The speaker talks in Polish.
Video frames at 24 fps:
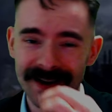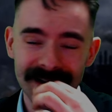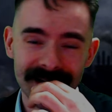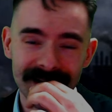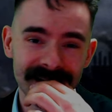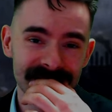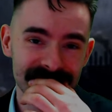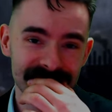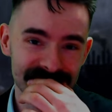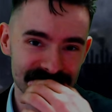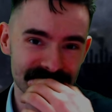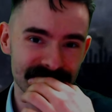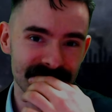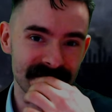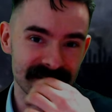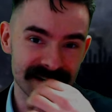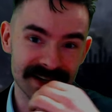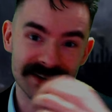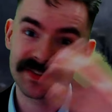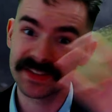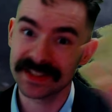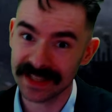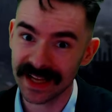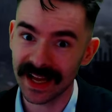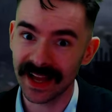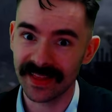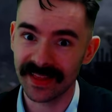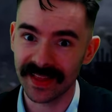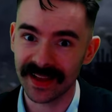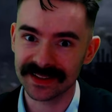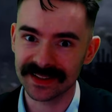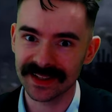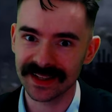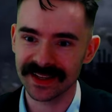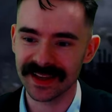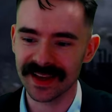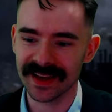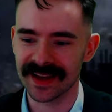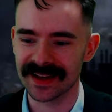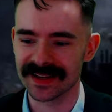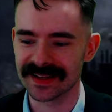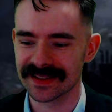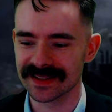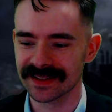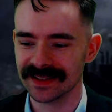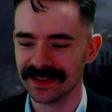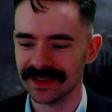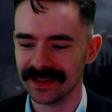Rozumiesz, a w Stanach tak
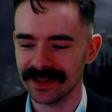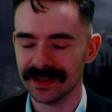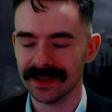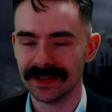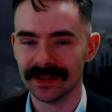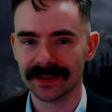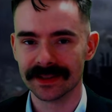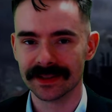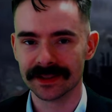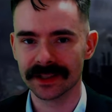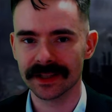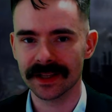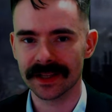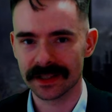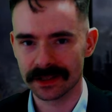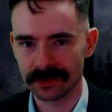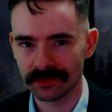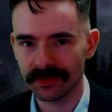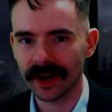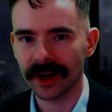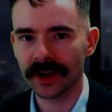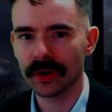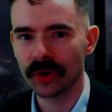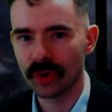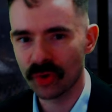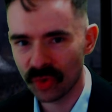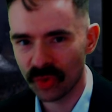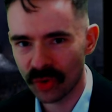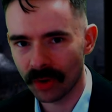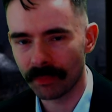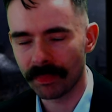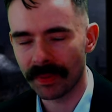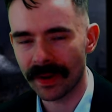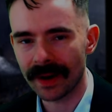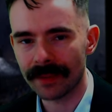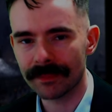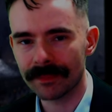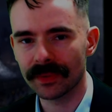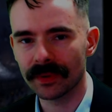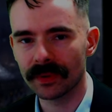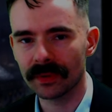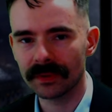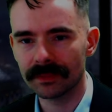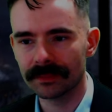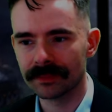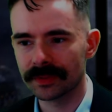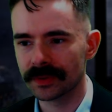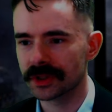jest, że nazywają chłopa,
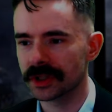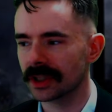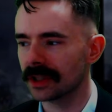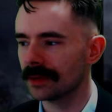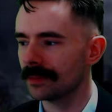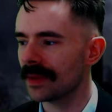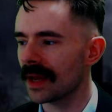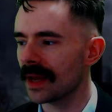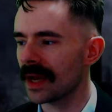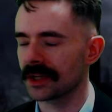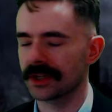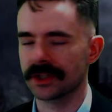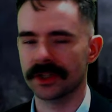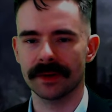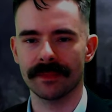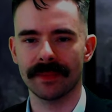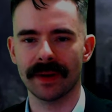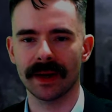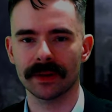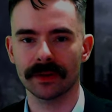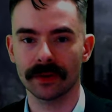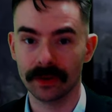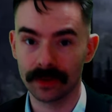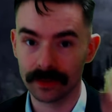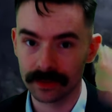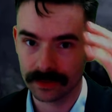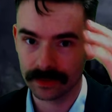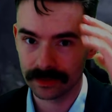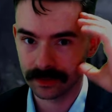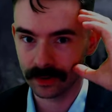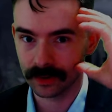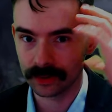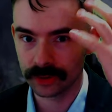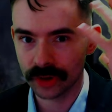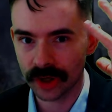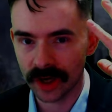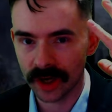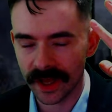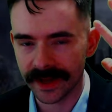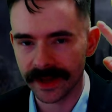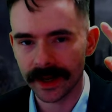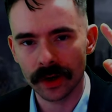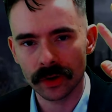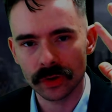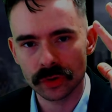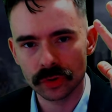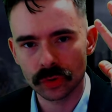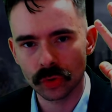bo, bo 17 ma, no
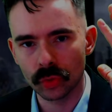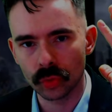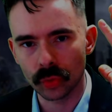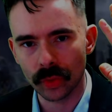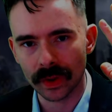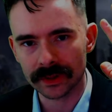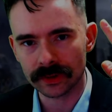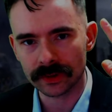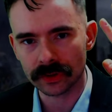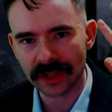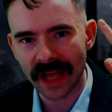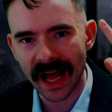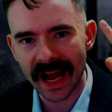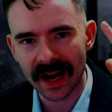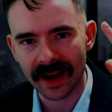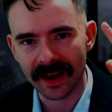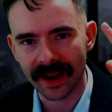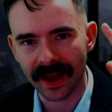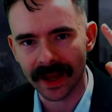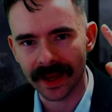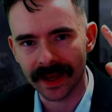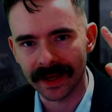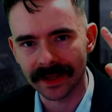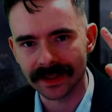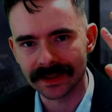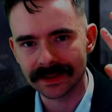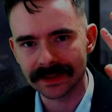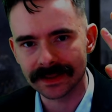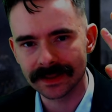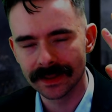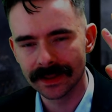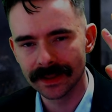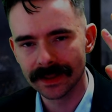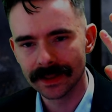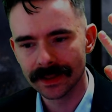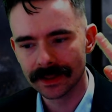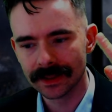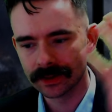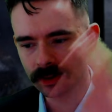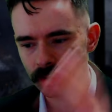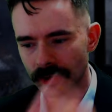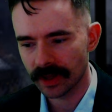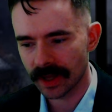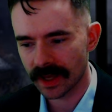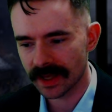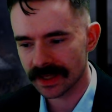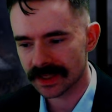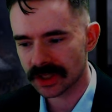odklejka już kurwa totalna jest. To
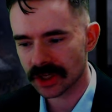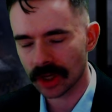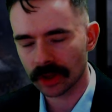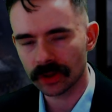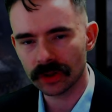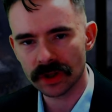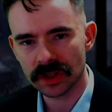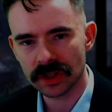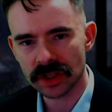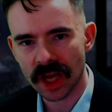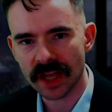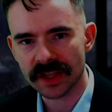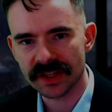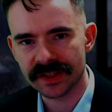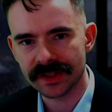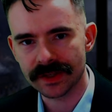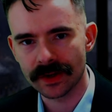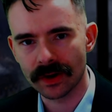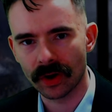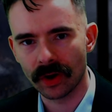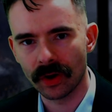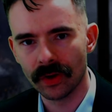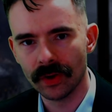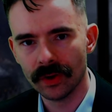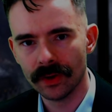nie jest żadne dziecko.